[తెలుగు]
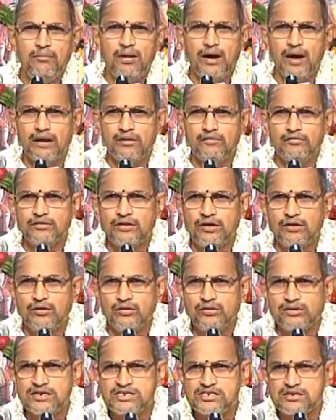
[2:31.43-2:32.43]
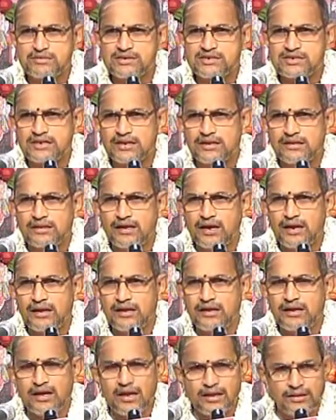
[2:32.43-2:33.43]
భాగవతంలో
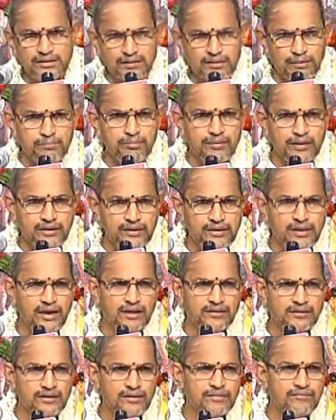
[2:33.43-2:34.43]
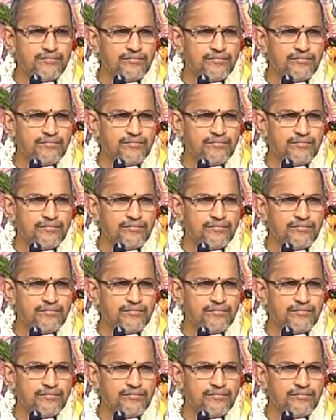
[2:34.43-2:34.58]
దశమస్కంధానికి అంత ప్రఖ్యాతి